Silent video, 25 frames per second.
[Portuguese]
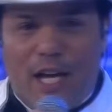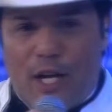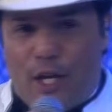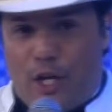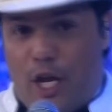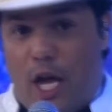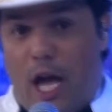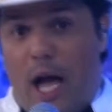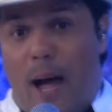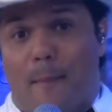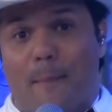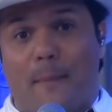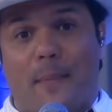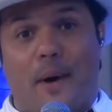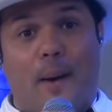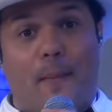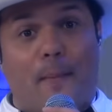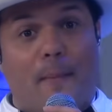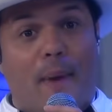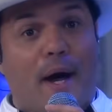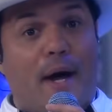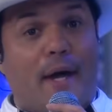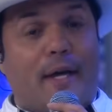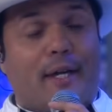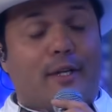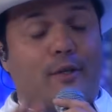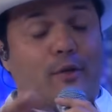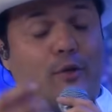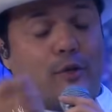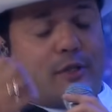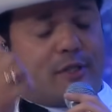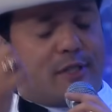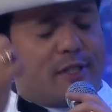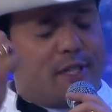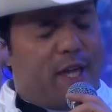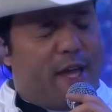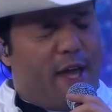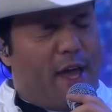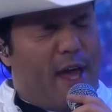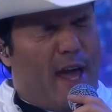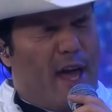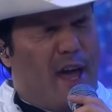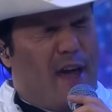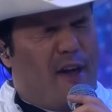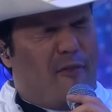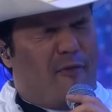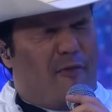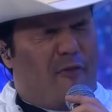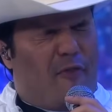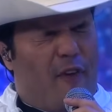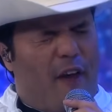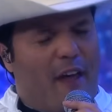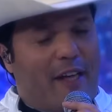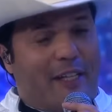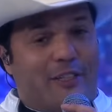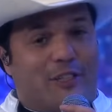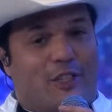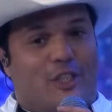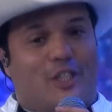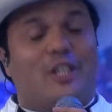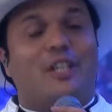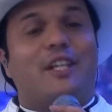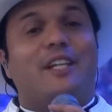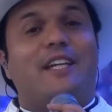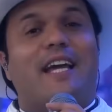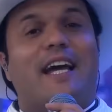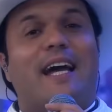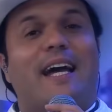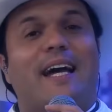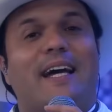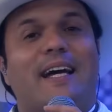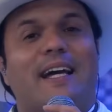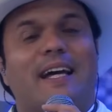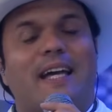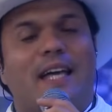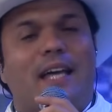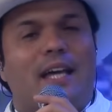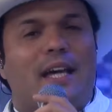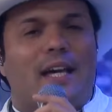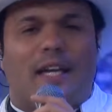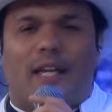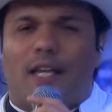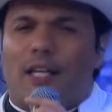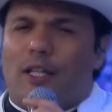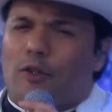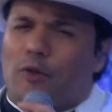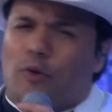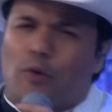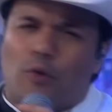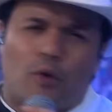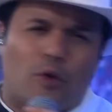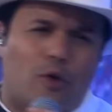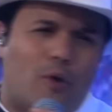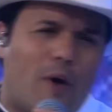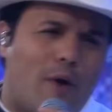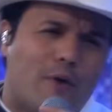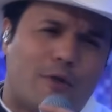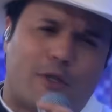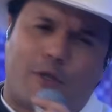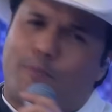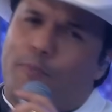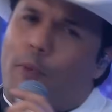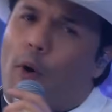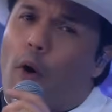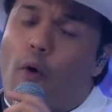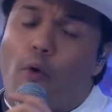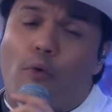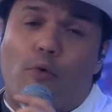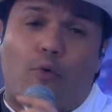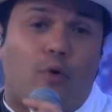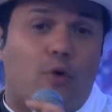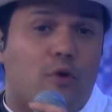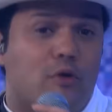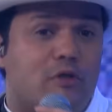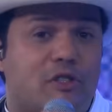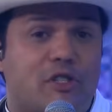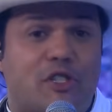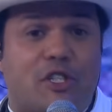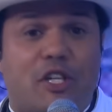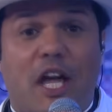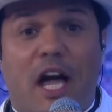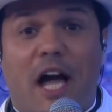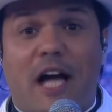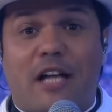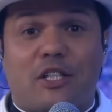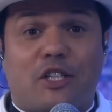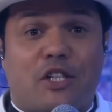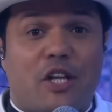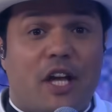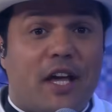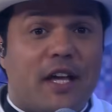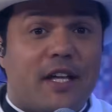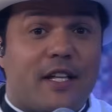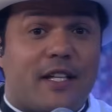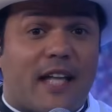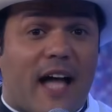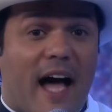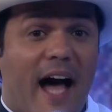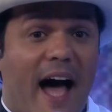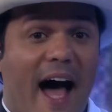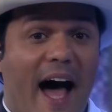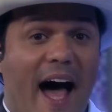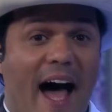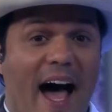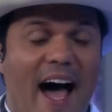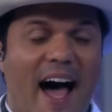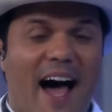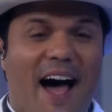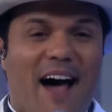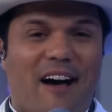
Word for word: E a mamãe nos defendia e tudo aos poucos se ajeitava.